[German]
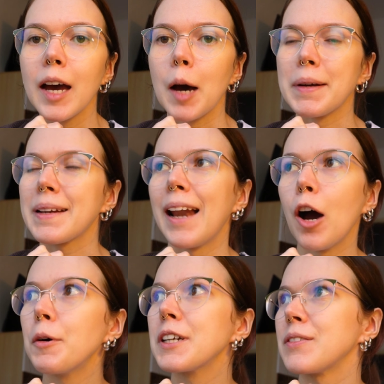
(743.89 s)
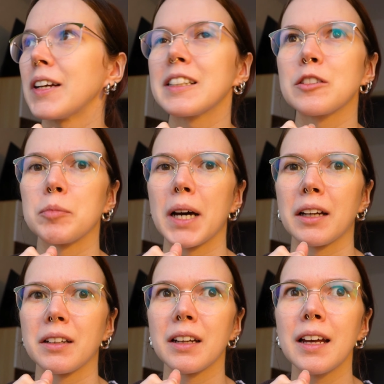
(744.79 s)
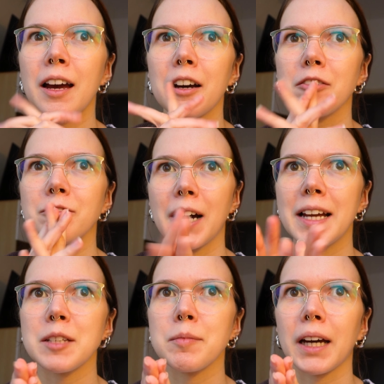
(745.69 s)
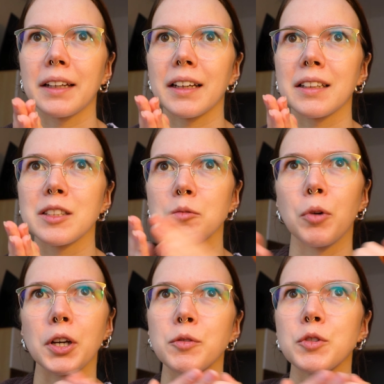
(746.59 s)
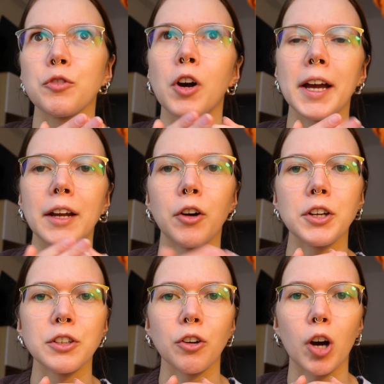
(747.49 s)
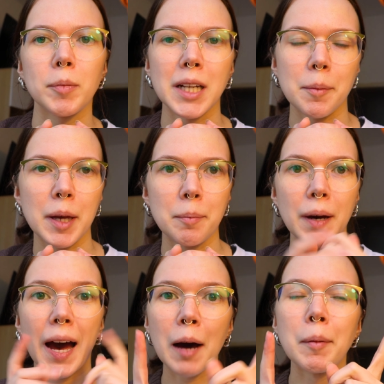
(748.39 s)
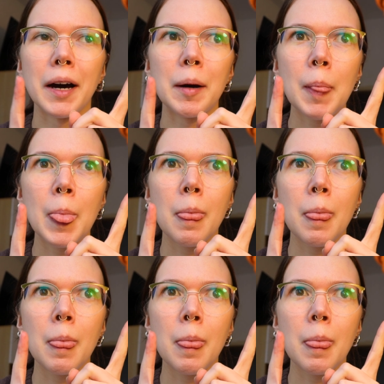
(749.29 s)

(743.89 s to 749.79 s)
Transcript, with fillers: Aber ich glaube, das werde ich so machen, weil ich mir gerade dachte, so, boah, ich würde es voll gerne heute noch komplett abgeben, aber